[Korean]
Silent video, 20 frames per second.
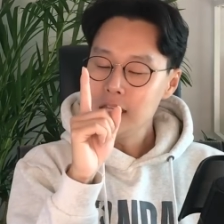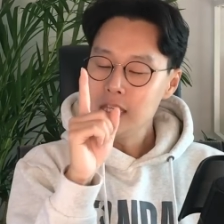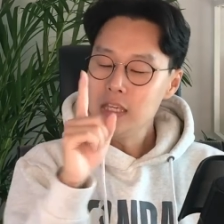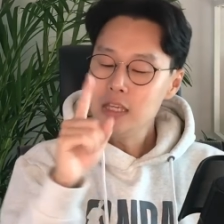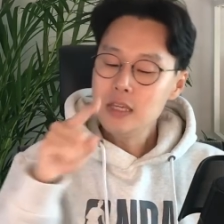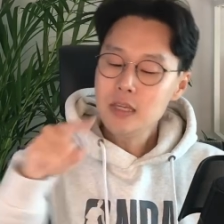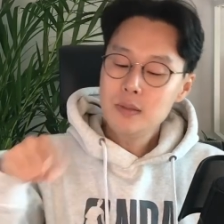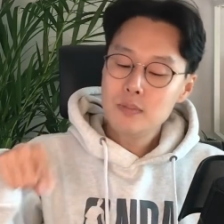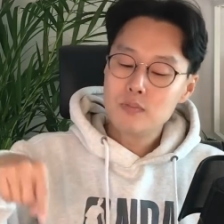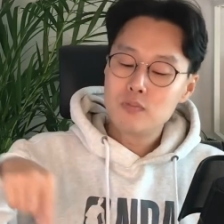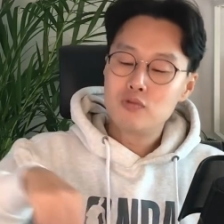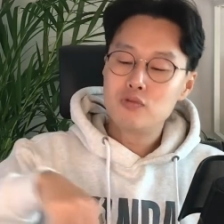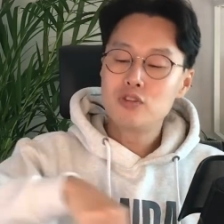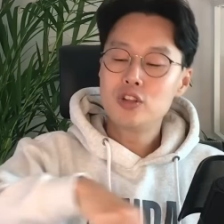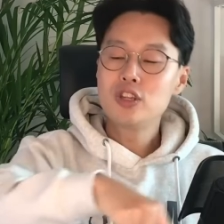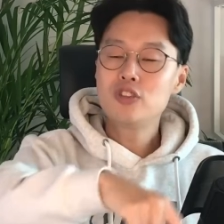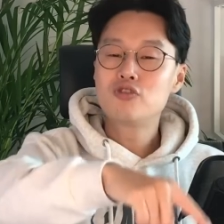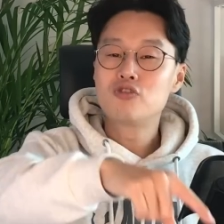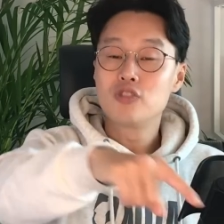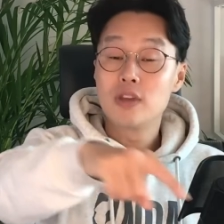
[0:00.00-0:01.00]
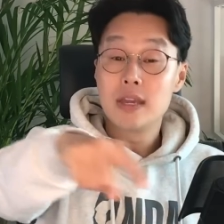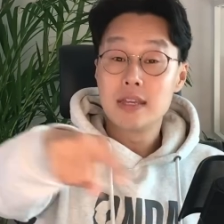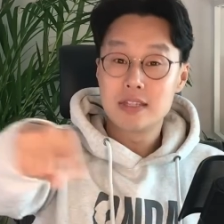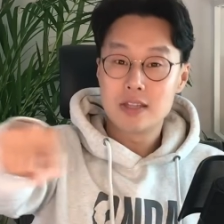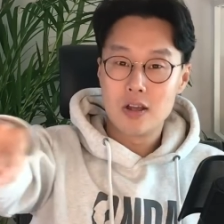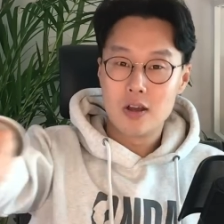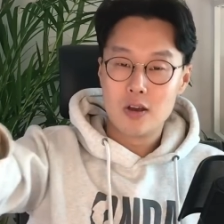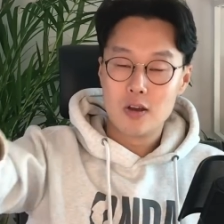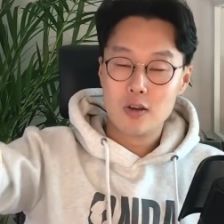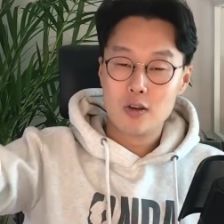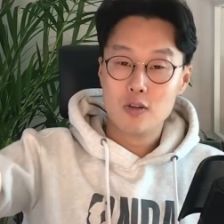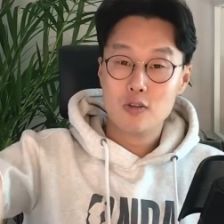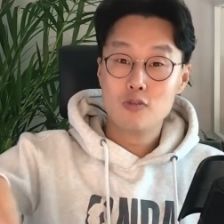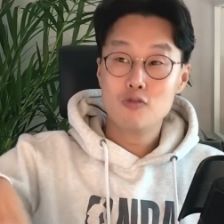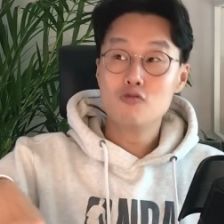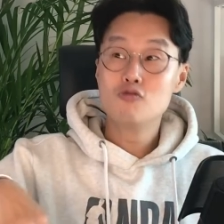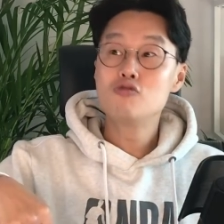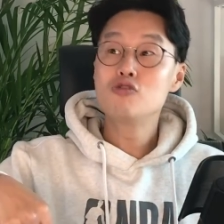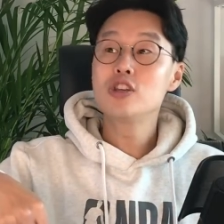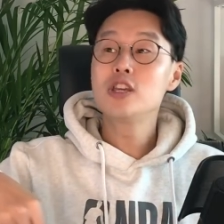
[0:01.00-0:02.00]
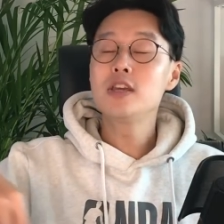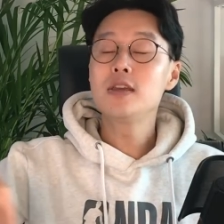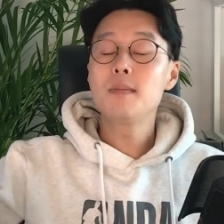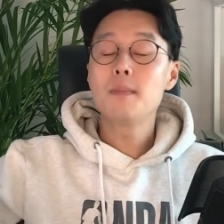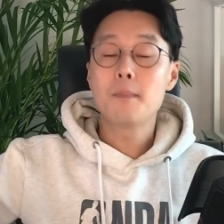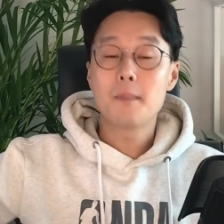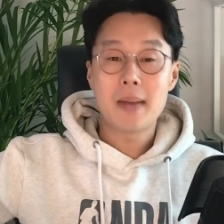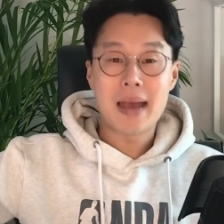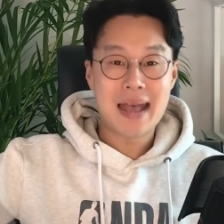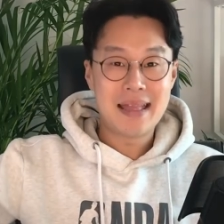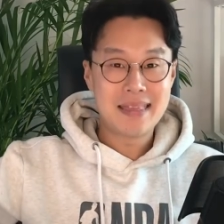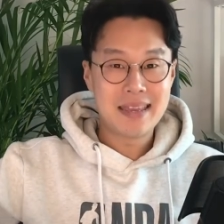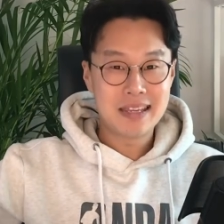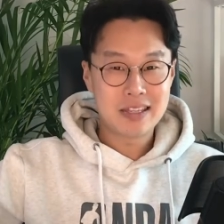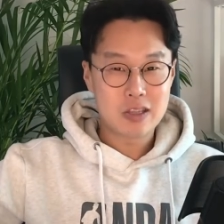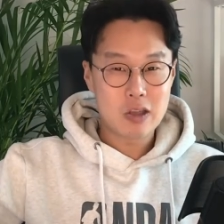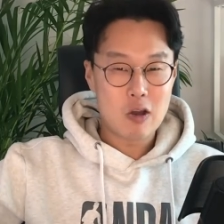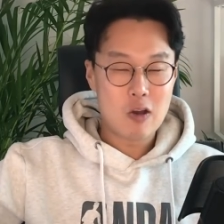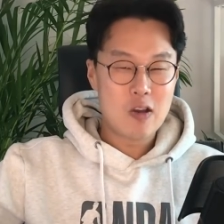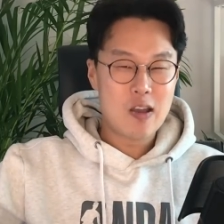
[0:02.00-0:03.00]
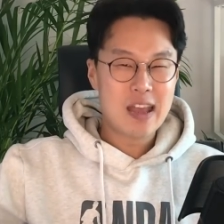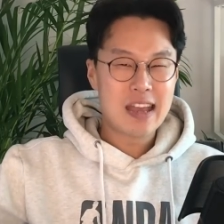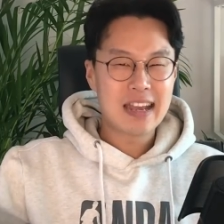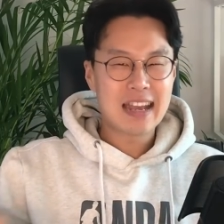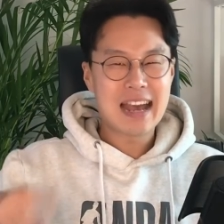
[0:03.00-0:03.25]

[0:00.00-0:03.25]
이 무리 중에서 우리 반에서